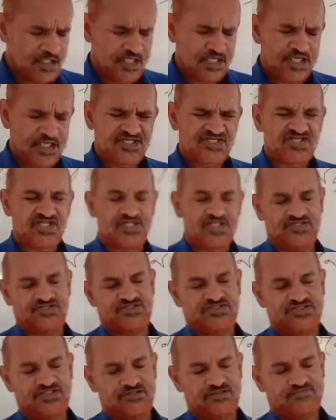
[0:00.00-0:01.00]
এক্সচেঞ্জ
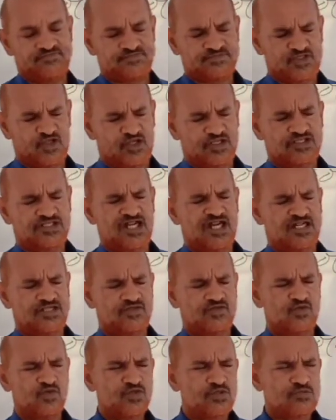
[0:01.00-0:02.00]
অর্থাৎ
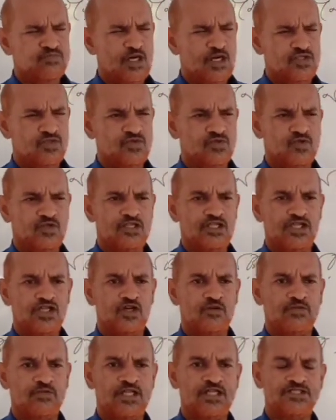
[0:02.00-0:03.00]
উৎপাদন করলেই
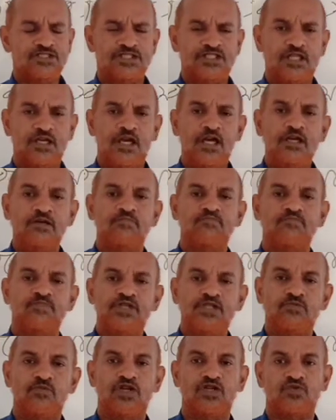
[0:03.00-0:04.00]
হবে না সেটা
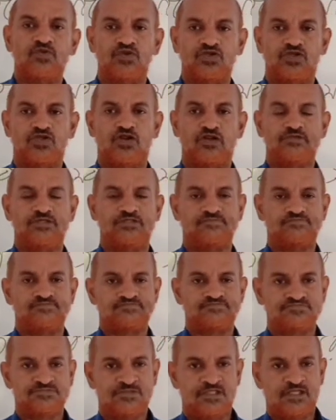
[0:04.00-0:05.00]
বিনিময় করতে হবে
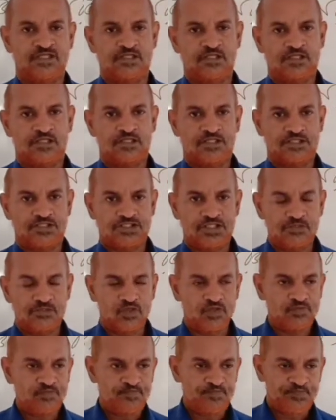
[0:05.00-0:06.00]

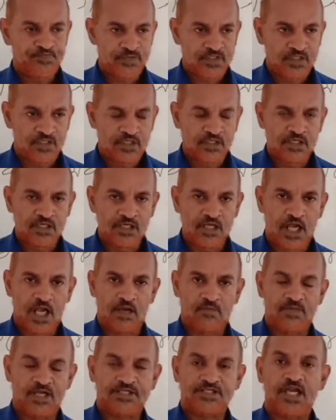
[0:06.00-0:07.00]
যেমন
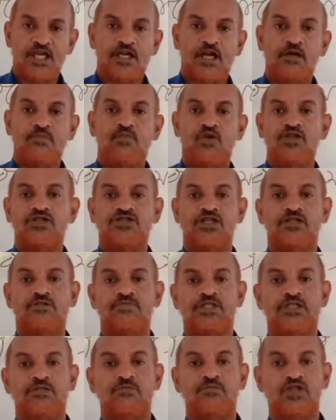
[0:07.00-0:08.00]
আমরা টাকা পয়সার
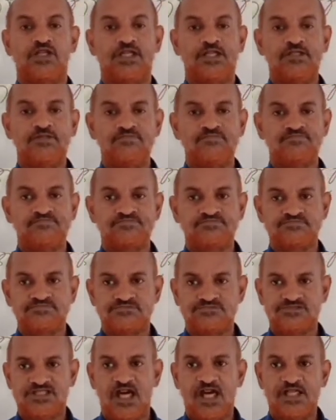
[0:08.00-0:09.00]
বিনিময়ে
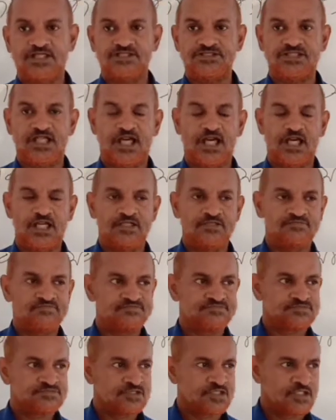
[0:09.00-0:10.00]
ধান চাল
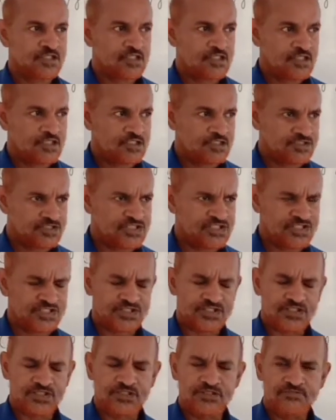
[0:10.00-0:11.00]
চিনি
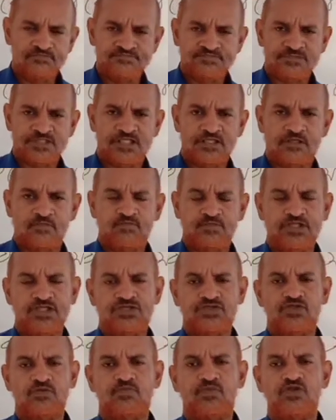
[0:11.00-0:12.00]
টিনি
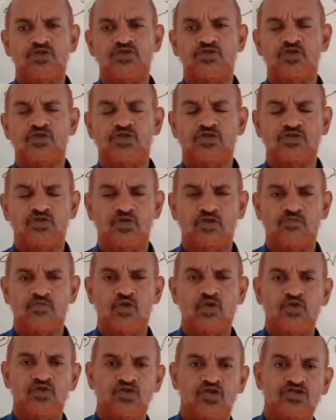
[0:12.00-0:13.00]
নিত্য প্রয়োজনীয় দ্রব্য
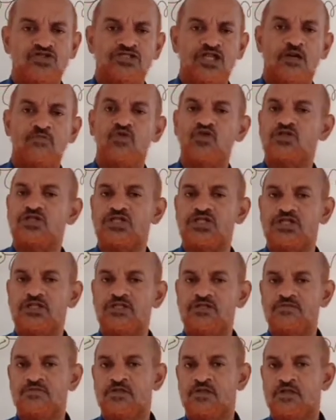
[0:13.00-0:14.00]
ঔষধ সামগ্রী
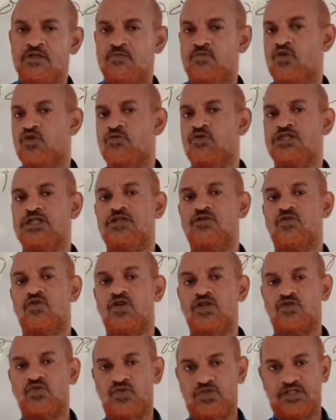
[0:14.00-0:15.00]
প্রভৃতি
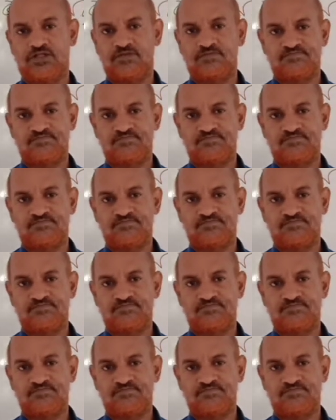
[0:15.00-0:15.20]
ক্রয় করি